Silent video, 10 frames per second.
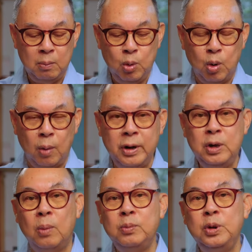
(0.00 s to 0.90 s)
ผู้อพ
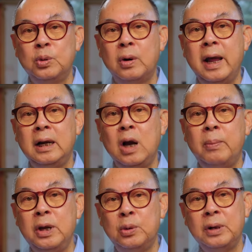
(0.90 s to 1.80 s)
ยพยูเครนเข้า
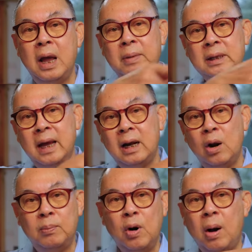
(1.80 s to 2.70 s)
ไปอยู่ในประเทศ
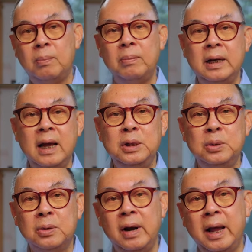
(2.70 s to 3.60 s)
รอบๆ ประเทศ
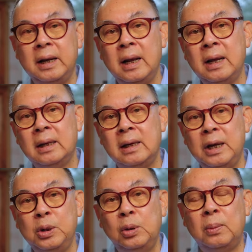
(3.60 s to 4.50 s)
ยูเครน ใน
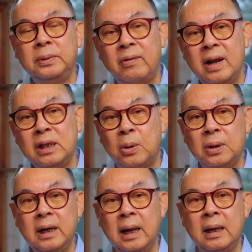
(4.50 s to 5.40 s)
ยุโรปตะวันตก
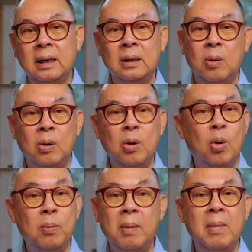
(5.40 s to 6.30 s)
นี่ก็
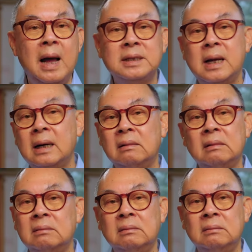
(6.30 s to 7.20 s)
คงประมาณสัก
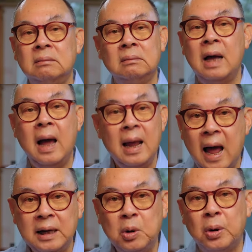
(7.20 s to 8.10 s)
5
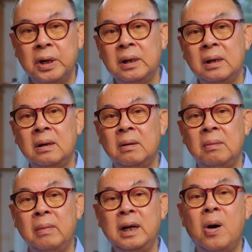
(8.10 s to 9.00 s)
ล้านคน
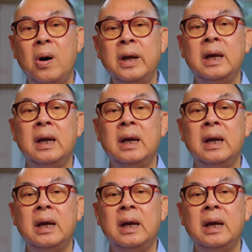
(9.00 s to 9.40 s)
ไม่น้อย